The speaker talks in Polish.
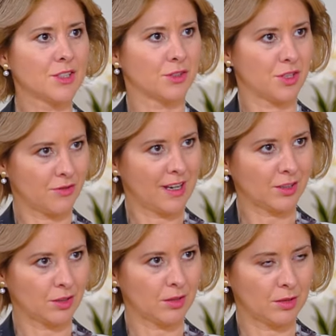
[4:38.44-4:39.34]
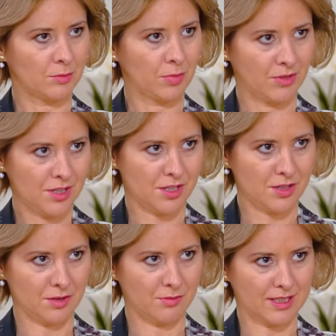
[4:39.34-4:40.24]
Co też warto e, powiedzieć
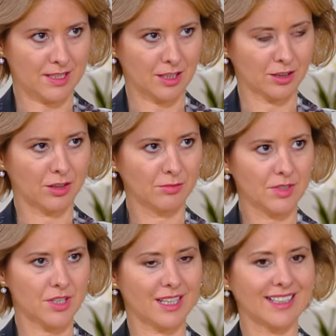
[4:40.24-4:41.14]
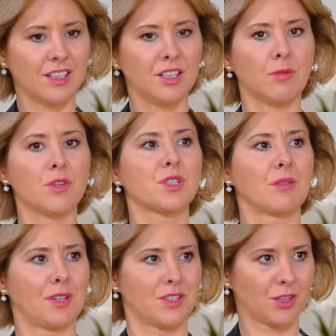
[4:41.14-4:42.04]
naszym pacjentom, że kiedy nie może
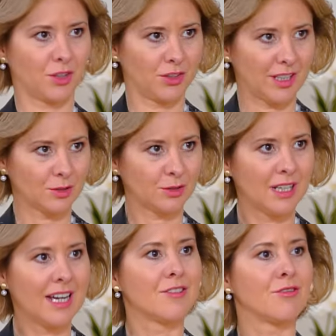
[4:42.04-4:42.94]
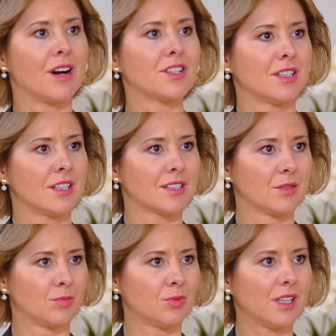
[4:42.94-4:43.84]
złapać tego oddechu, właśnie
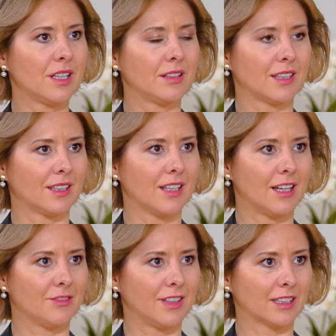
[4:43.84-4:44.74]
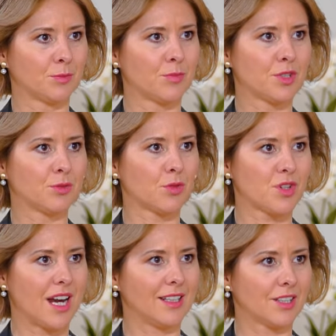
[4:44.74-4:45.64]
następuje taki efekt
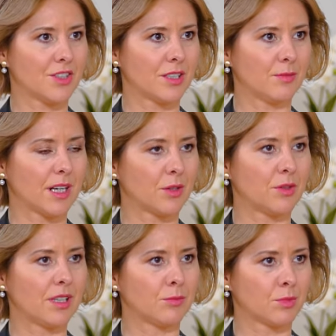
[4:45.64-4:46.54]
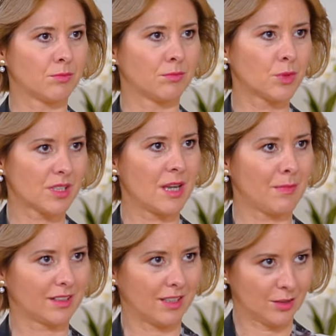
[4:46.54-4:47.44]
przyduszania, czyli brakuje, mózg nie
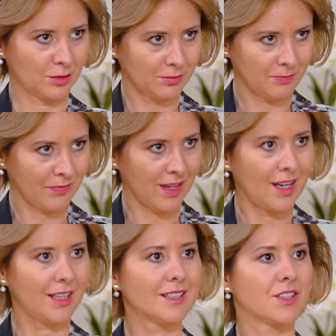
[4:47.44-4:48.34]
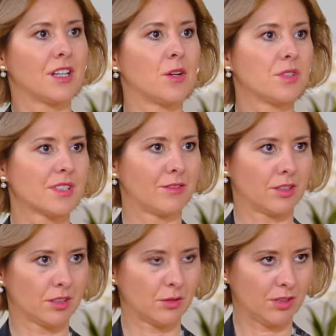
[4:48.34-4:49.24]
ma tlenu i zaczynają się zawroty